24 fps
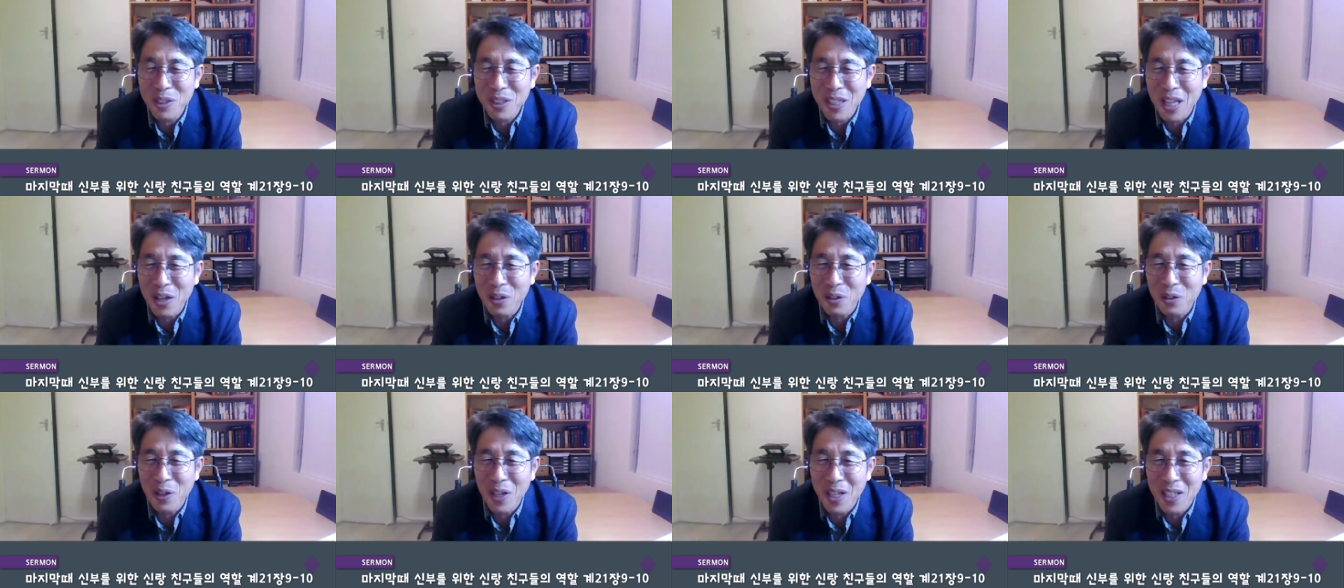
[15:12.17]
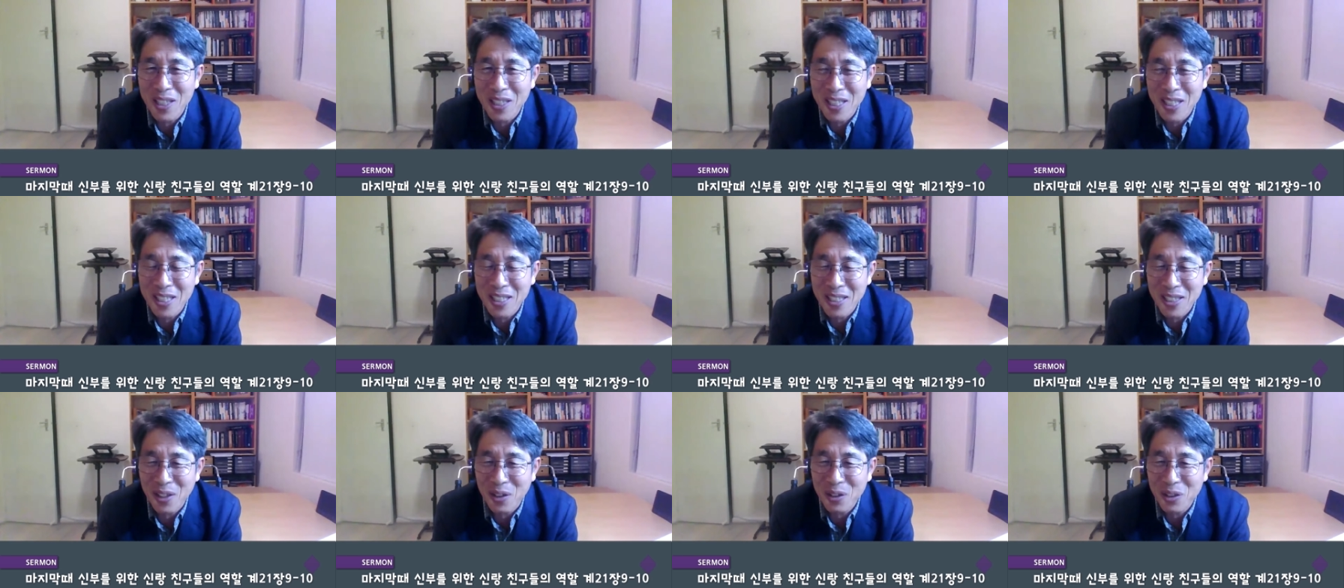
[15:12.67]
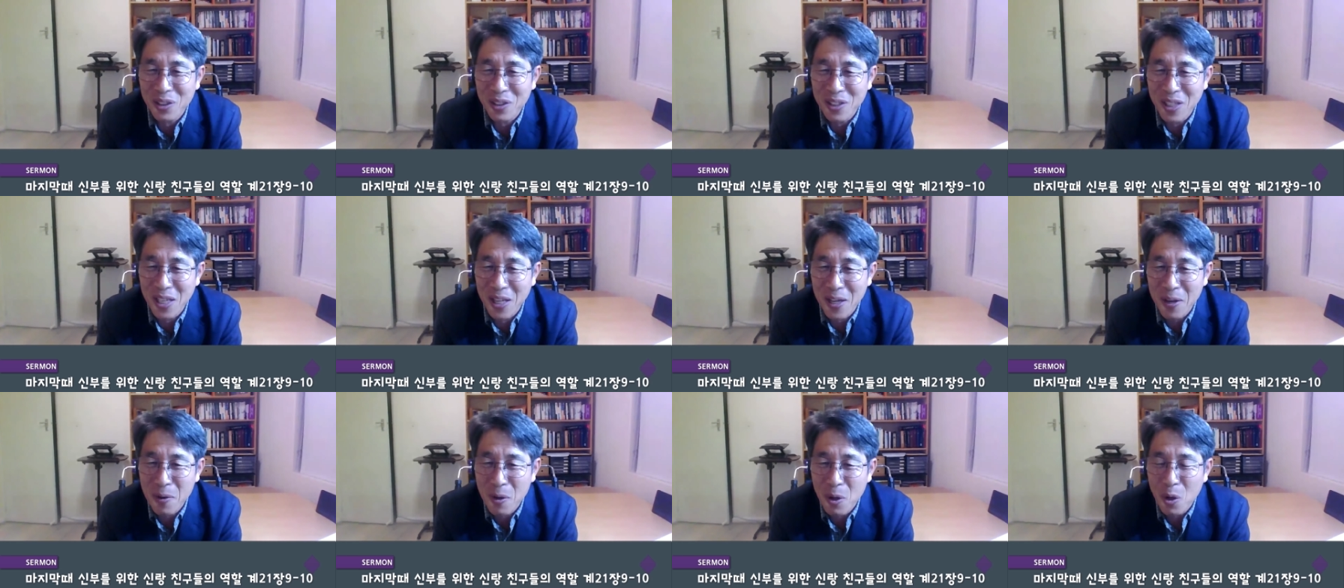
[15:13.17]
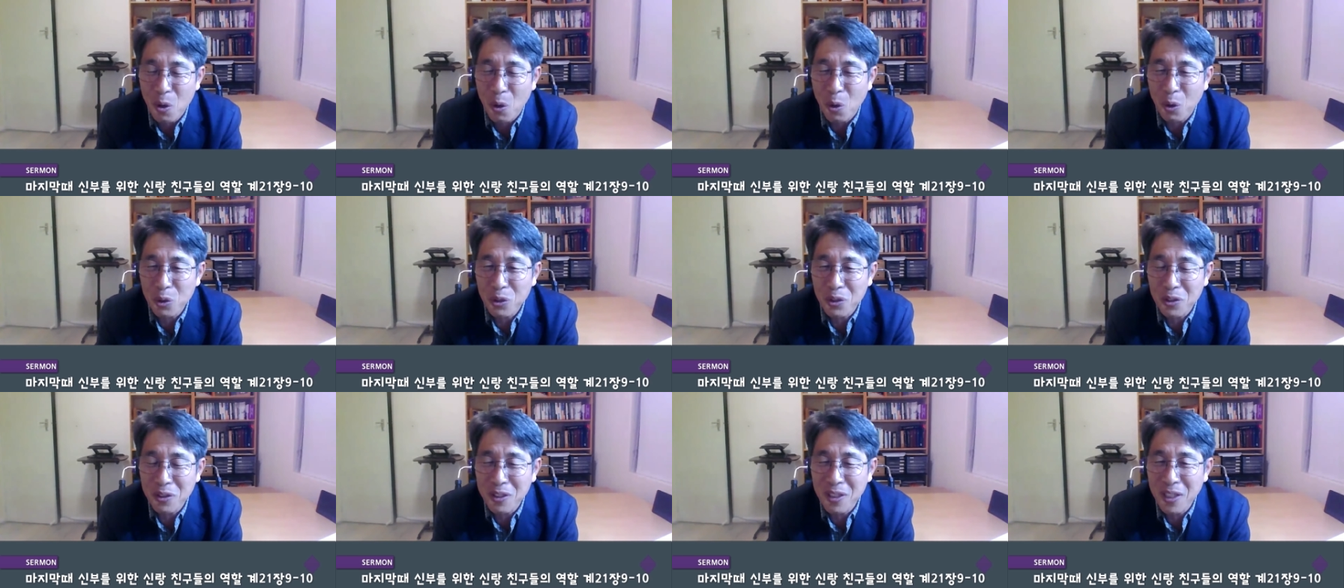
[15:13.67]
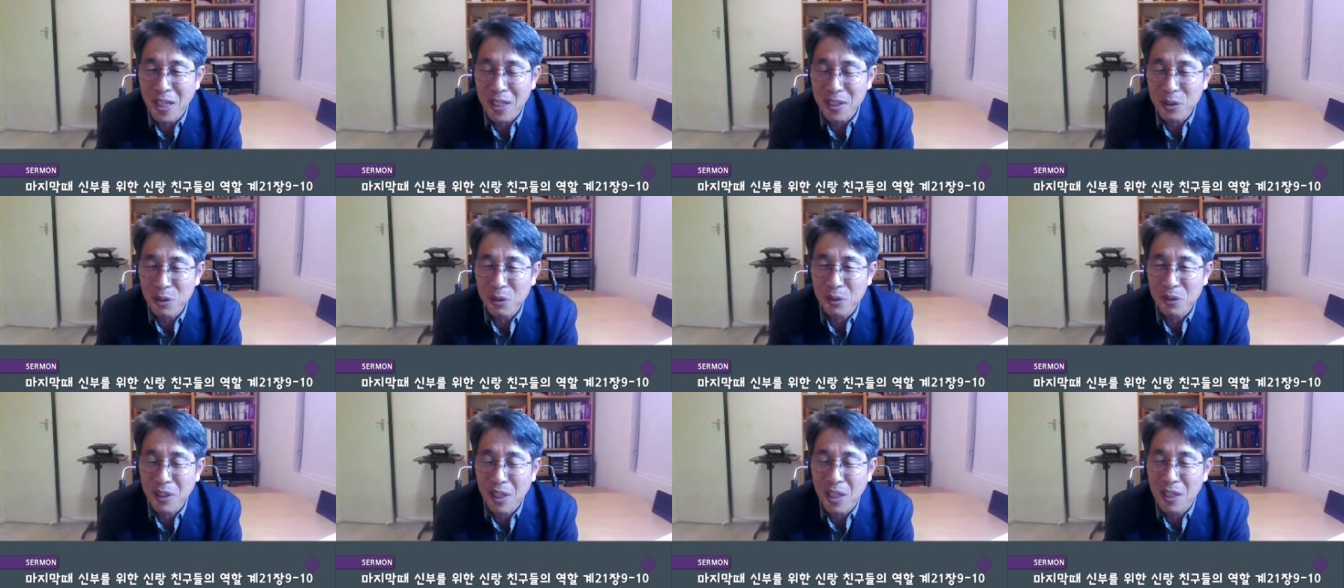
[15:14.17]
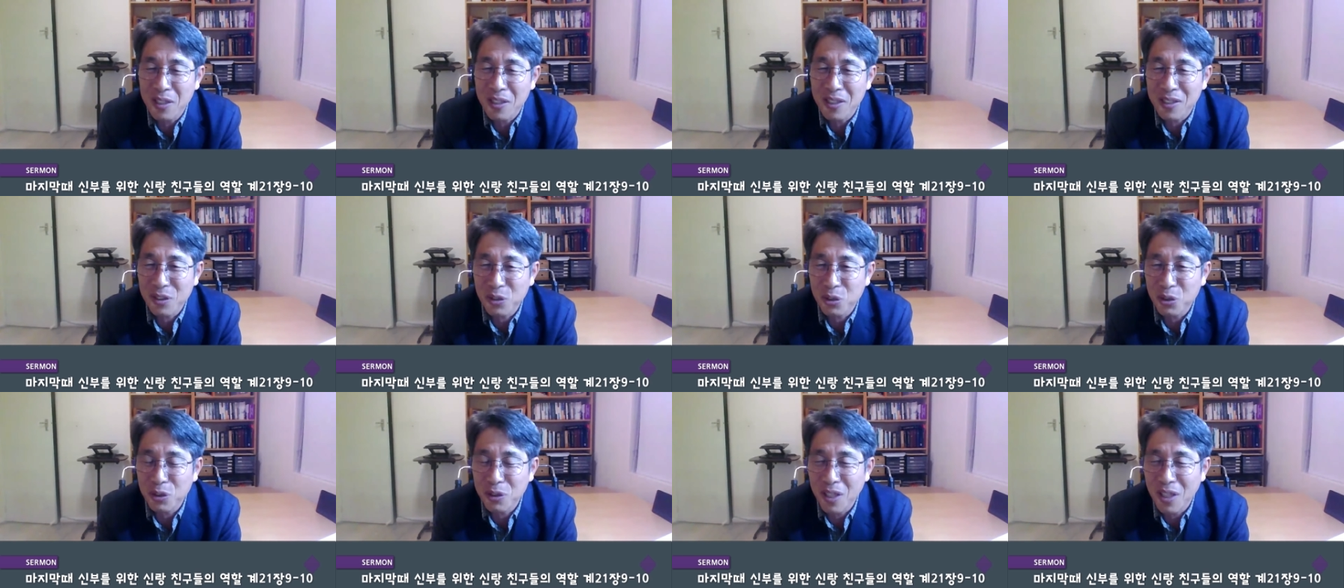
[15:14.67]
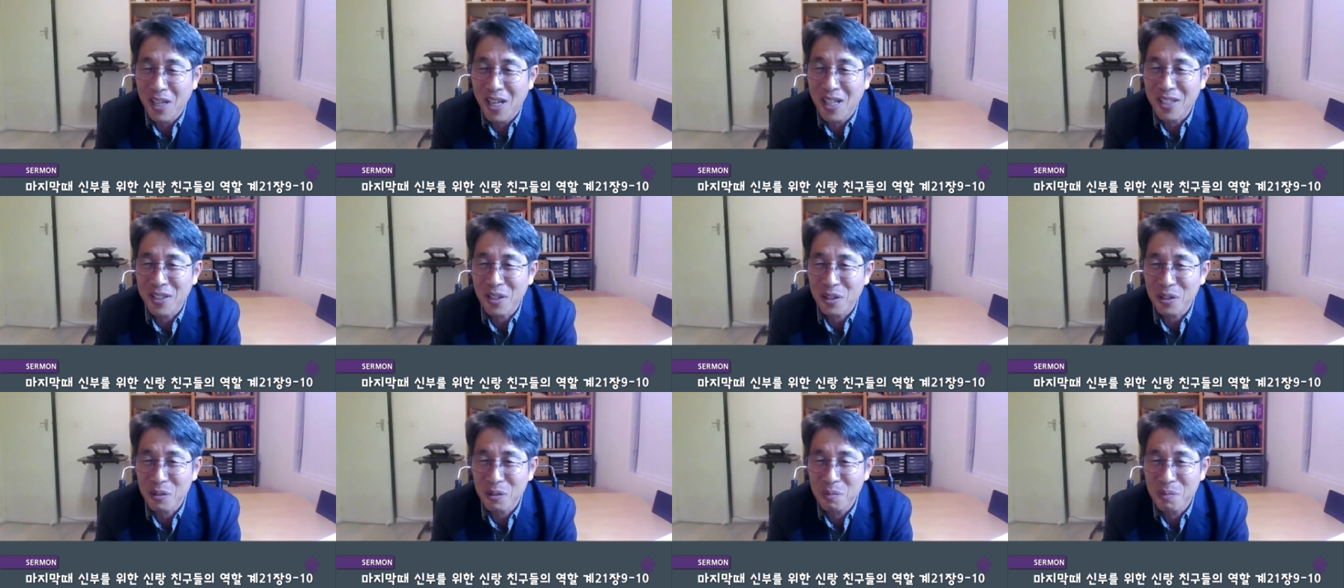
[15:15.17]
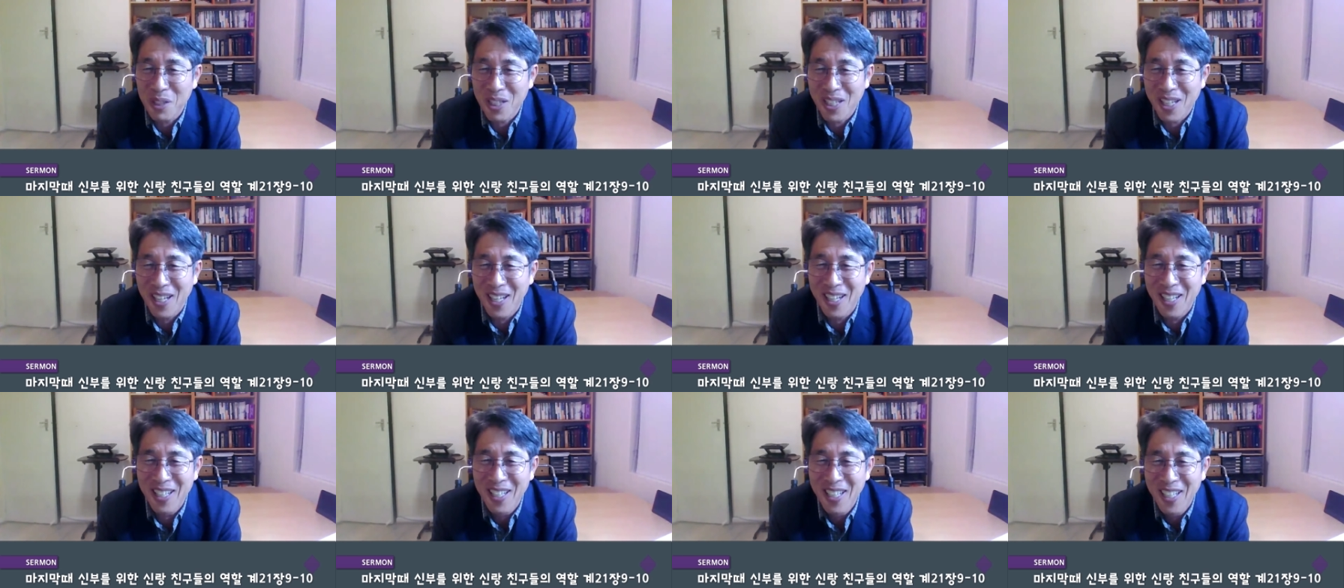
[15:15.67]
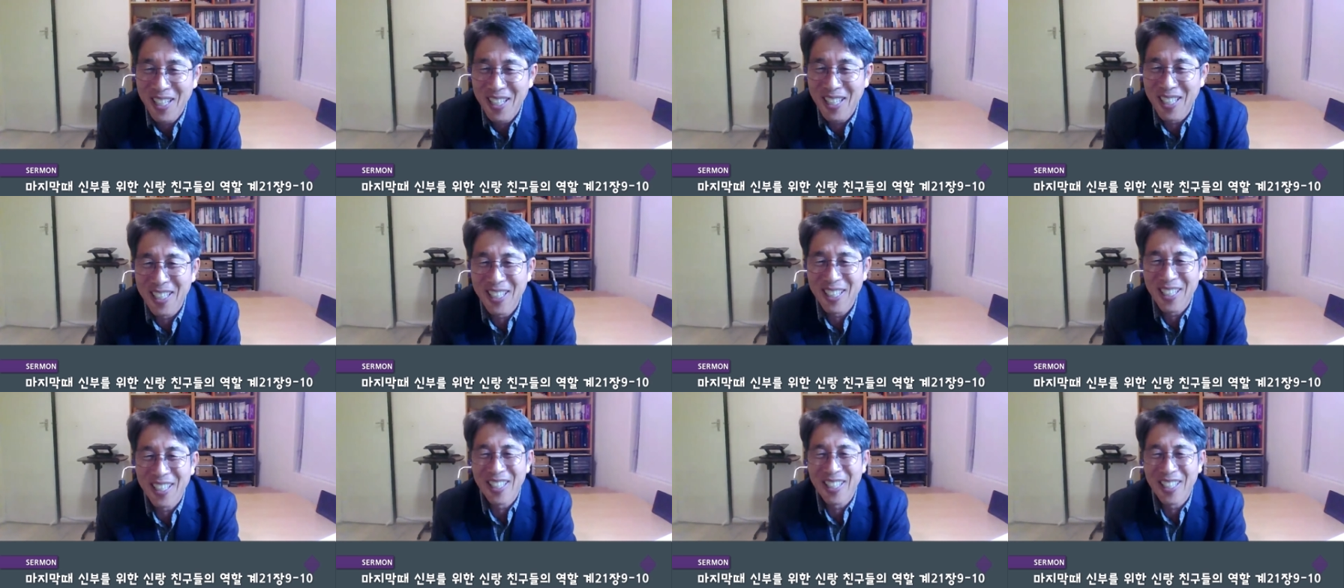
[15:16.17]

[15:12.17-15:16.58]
구름을 타고 와야 되는데 어떻게 호적을 가지고 태어 출생하셨습니까?